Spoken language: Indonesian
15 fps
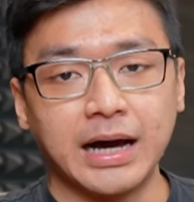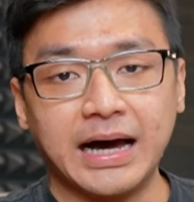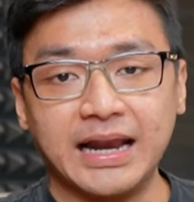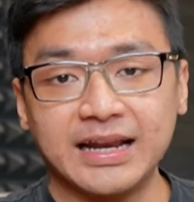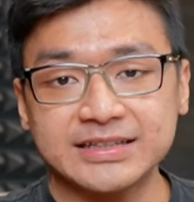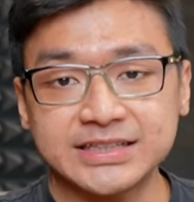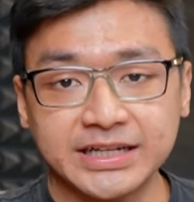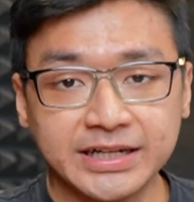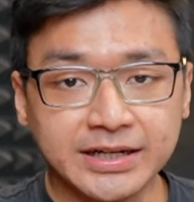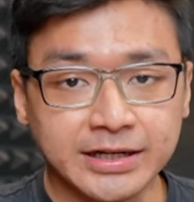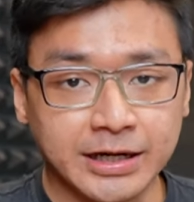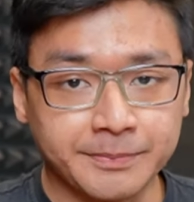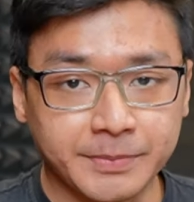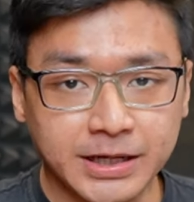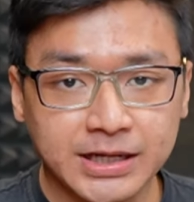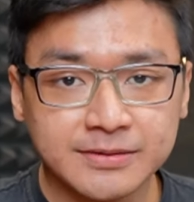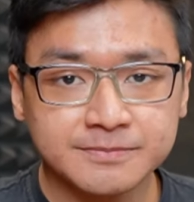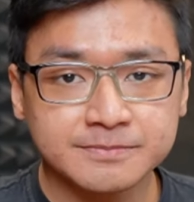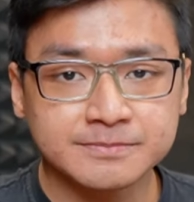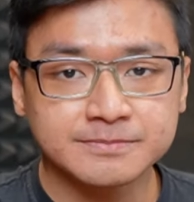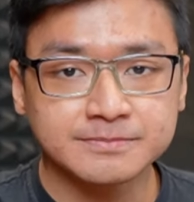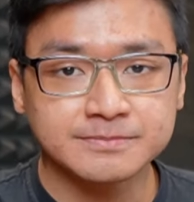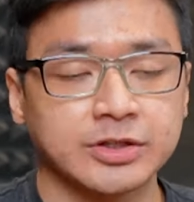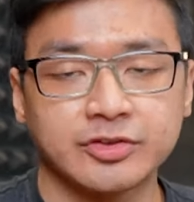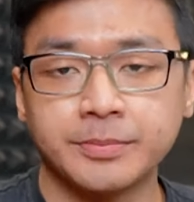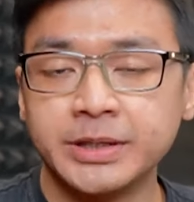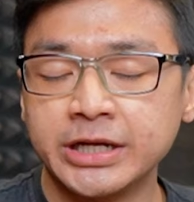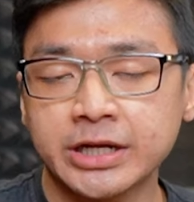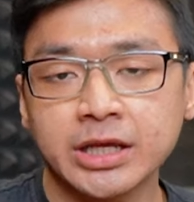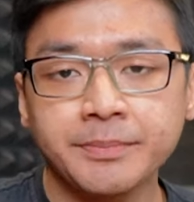Alasannya kenapa?
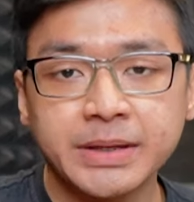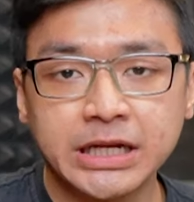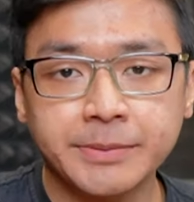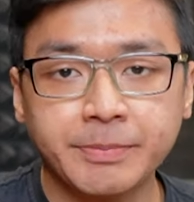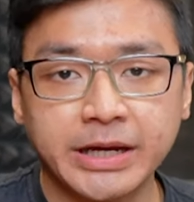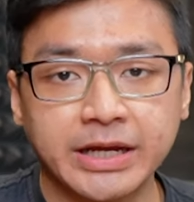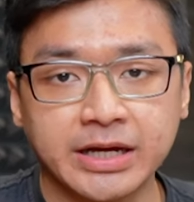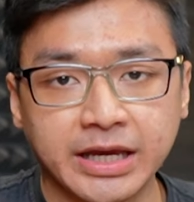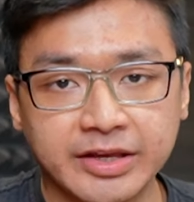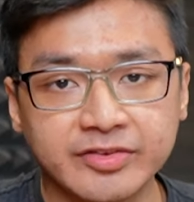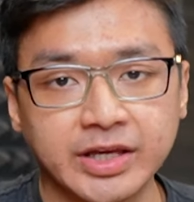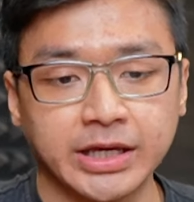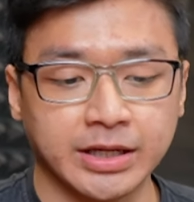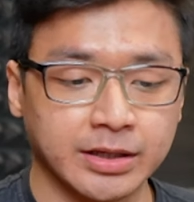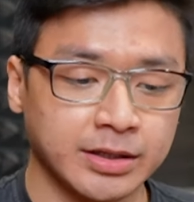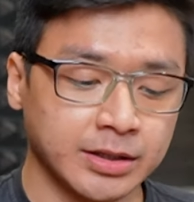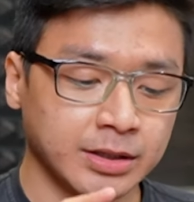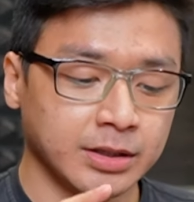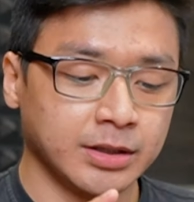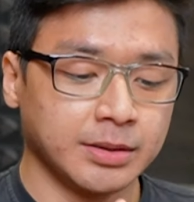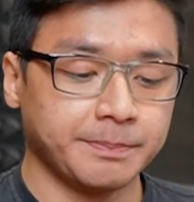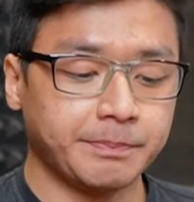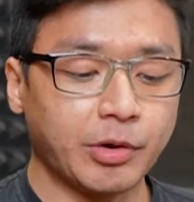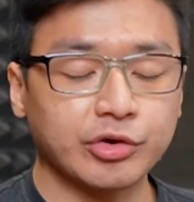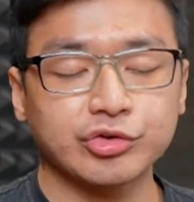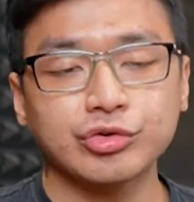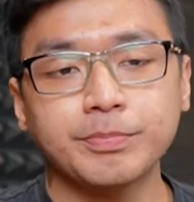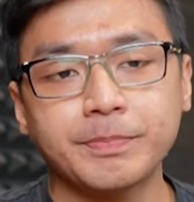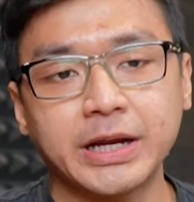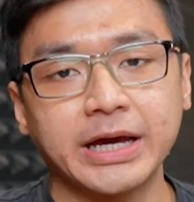Sebenarnya mirip kayak casing. Power
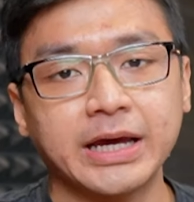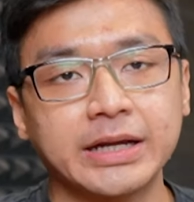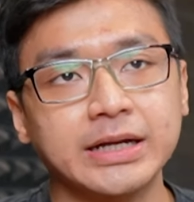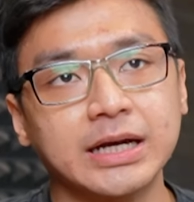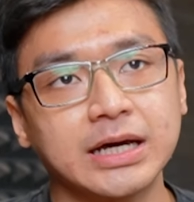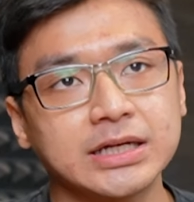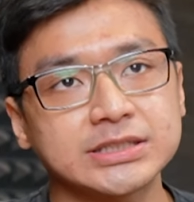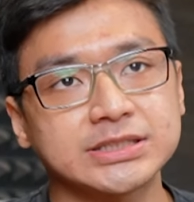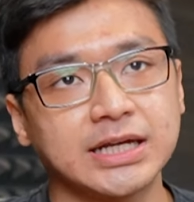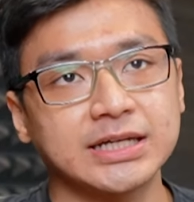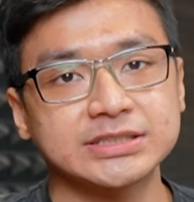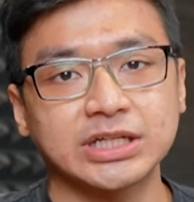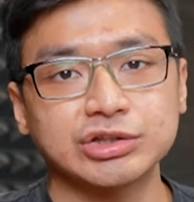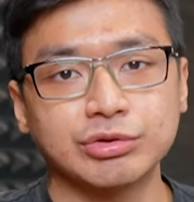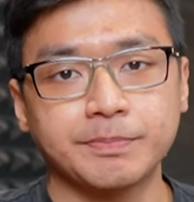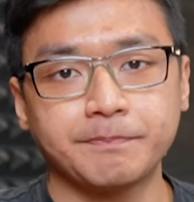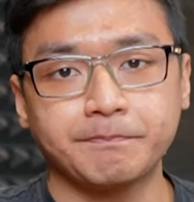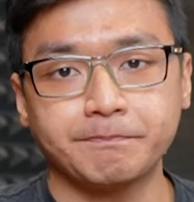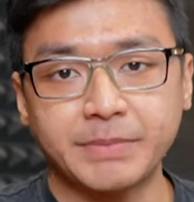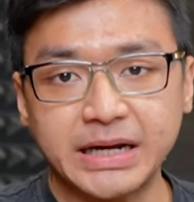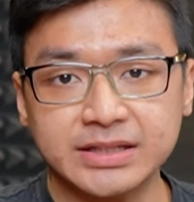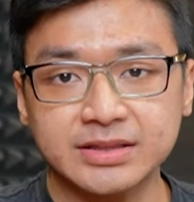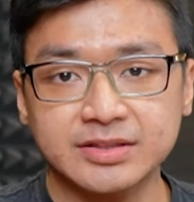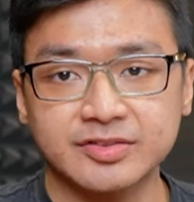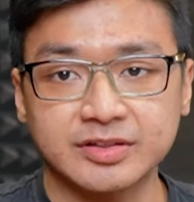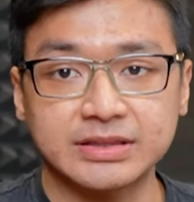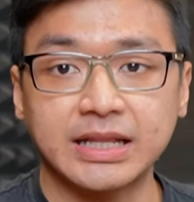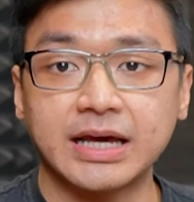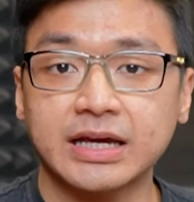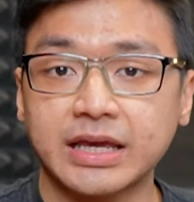supply adalah salah satu part
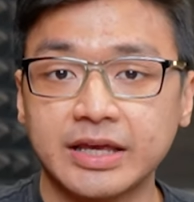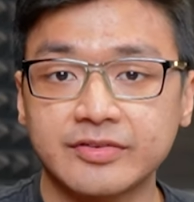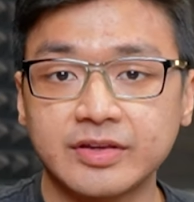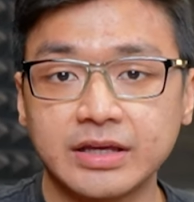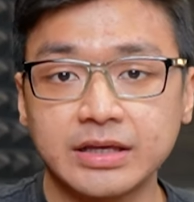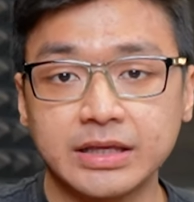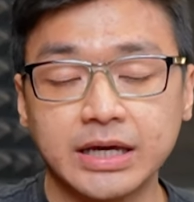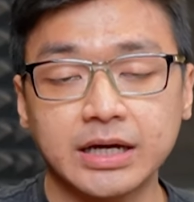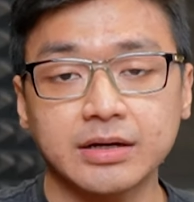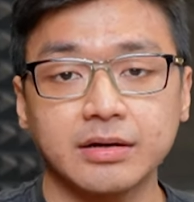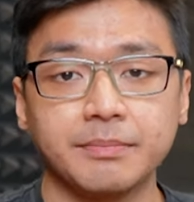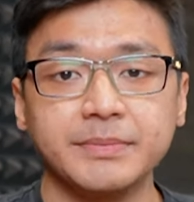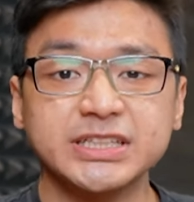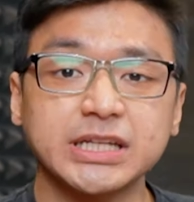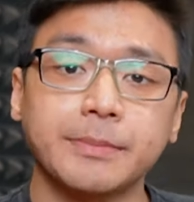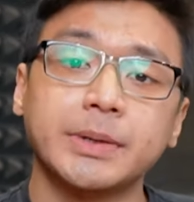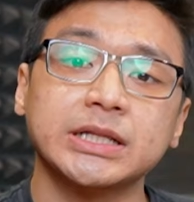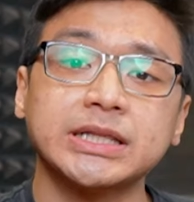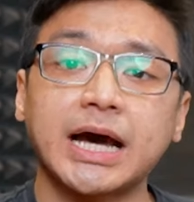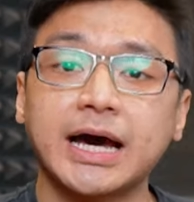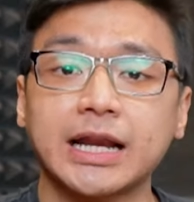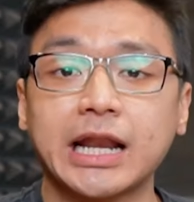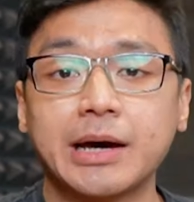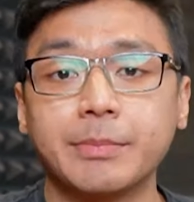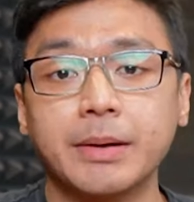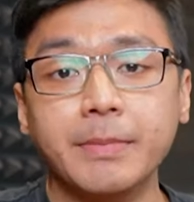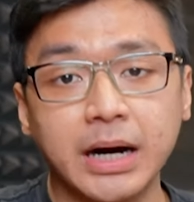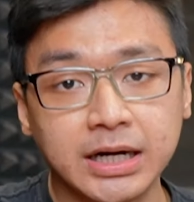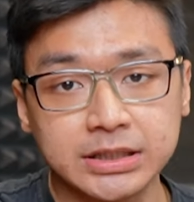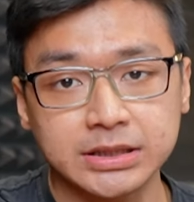setelah casing yang bisa bertahan lama
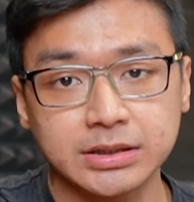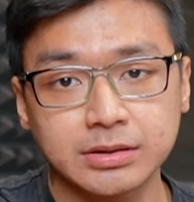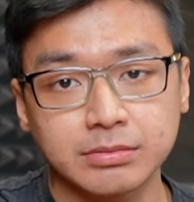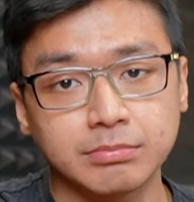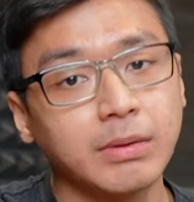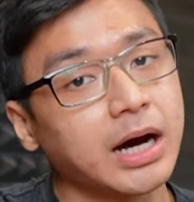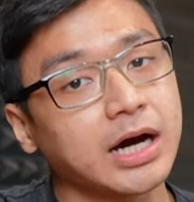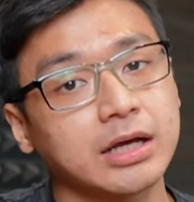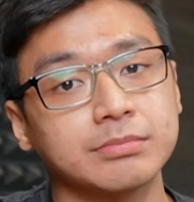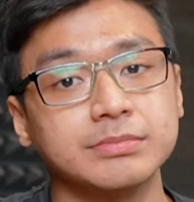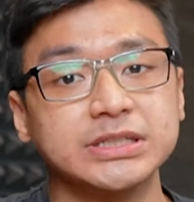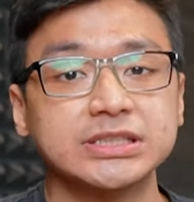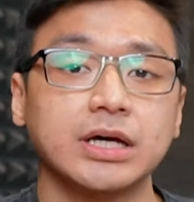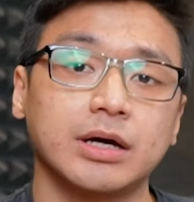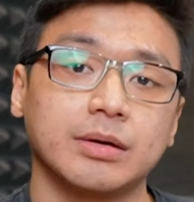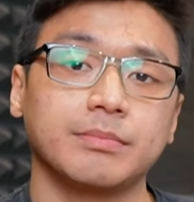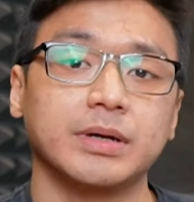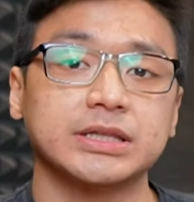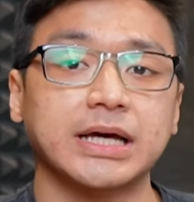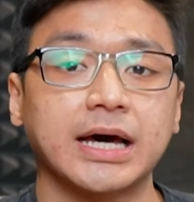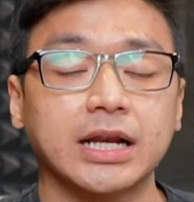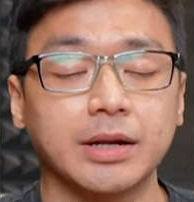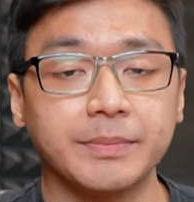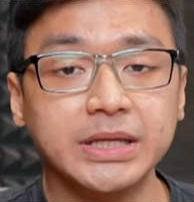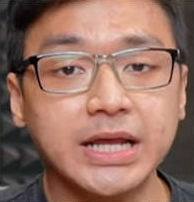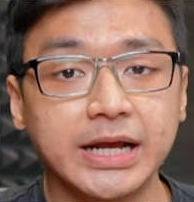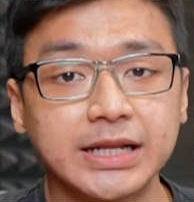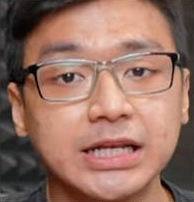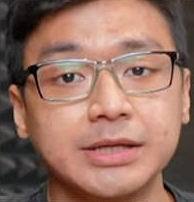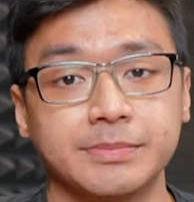banget. Bahkan bisa bertahan lebih
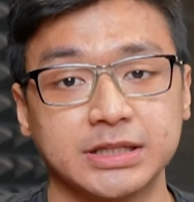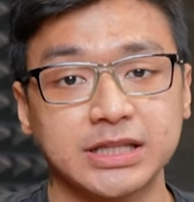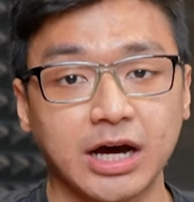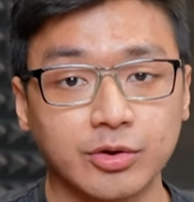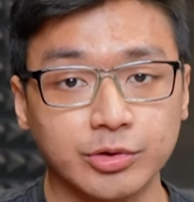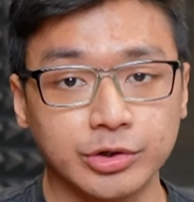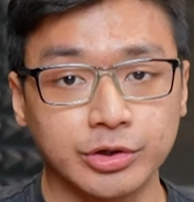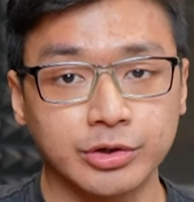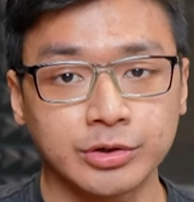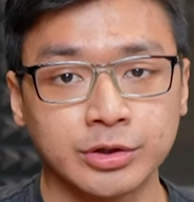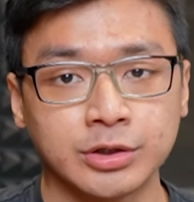dari lima tahun.